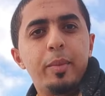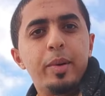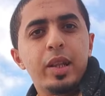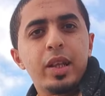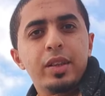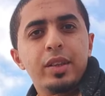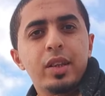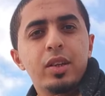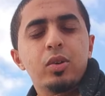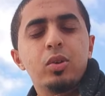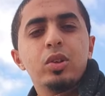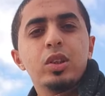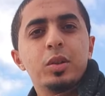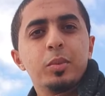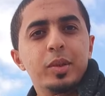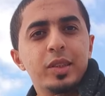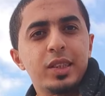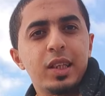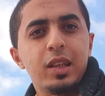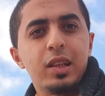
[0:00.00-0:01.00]
بعملها ان انا
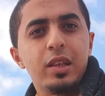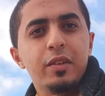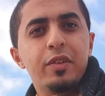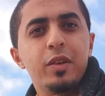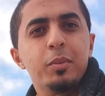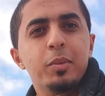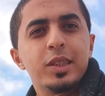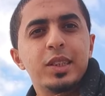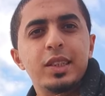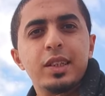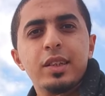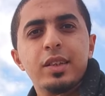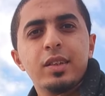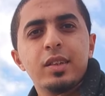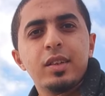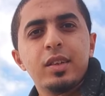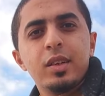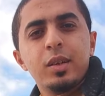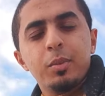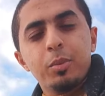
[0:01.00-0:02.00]
كنت بصلي في المسجد
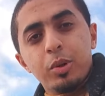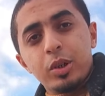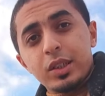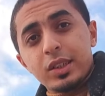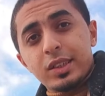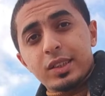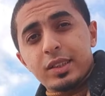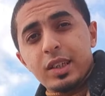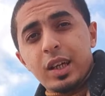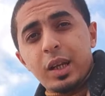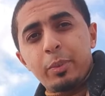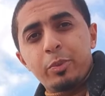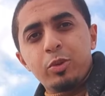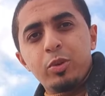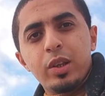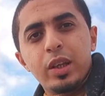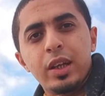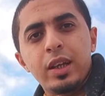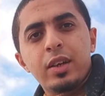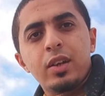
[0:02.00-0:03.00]
ممكن تستغرب
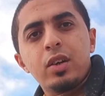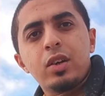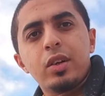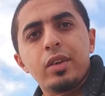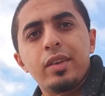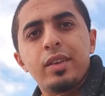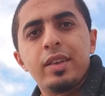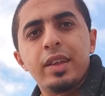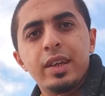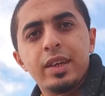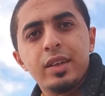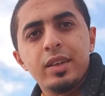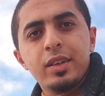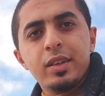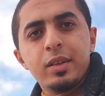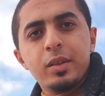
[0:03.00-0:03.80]
تقول ايه علاقه ده